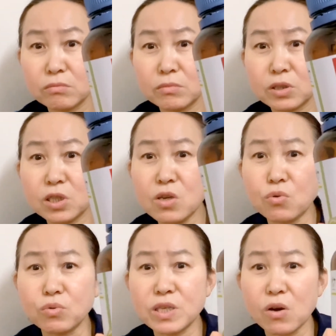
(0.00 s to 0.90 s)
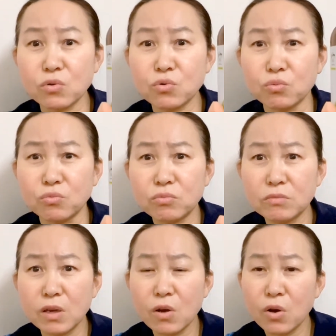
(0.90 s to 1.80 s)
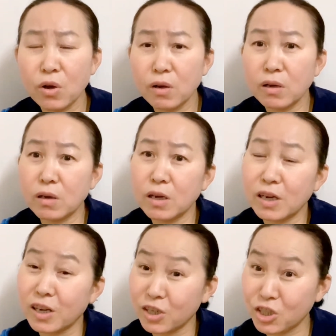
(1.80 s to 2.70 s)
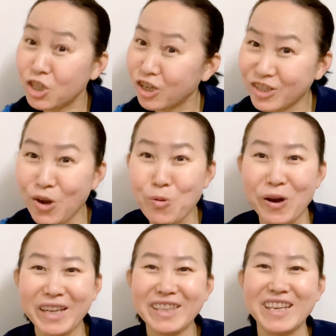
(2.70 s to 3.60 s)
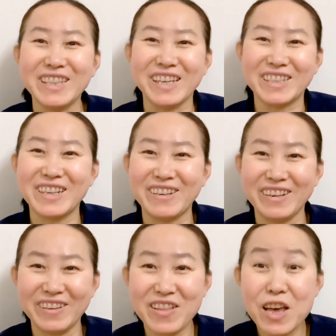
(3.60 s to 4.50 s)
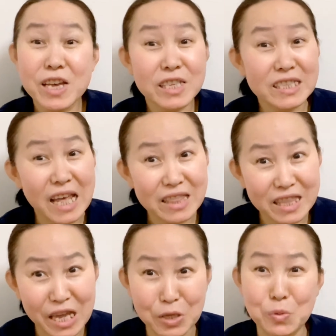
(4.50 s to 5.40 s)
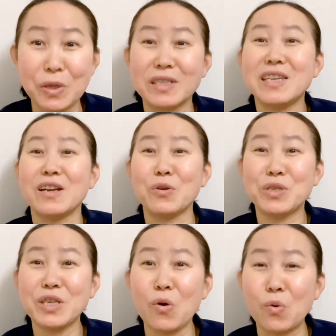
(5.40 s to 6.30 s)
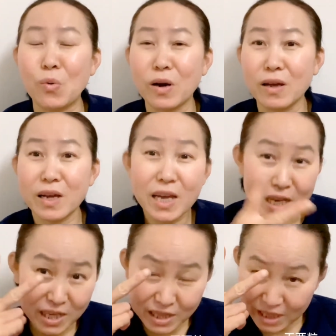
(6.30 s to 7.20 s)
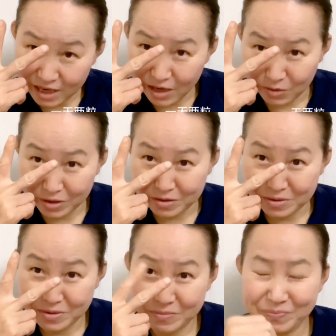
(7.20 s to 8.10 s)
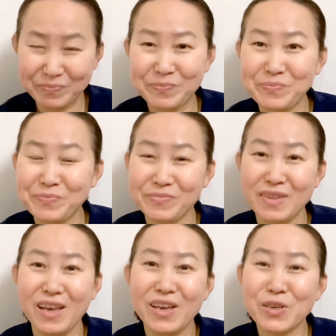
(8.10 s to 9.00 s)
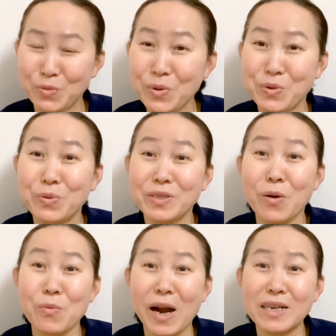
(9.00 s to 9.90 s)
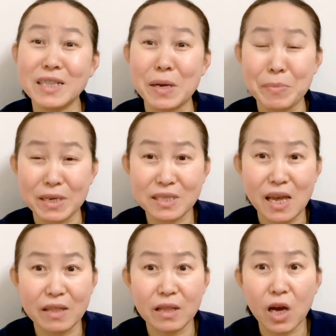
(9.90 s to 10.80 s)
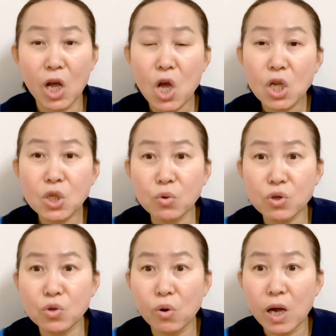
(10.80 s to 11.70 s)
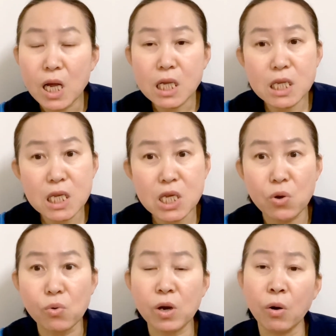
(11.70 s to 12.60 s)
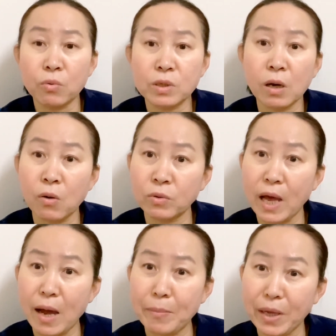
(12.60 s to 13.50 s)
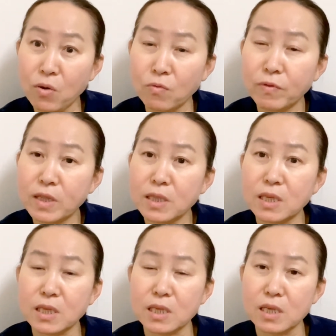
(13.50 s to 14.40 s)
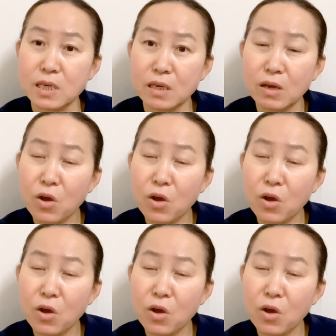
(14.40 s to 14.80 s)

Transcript: 是一种酵素。呃，吃了效果还挺顶事儿的，三天就能见着效果了，一天两粒儿。所以说效果还是挺明显的，就是说你有口臭呢没有问题，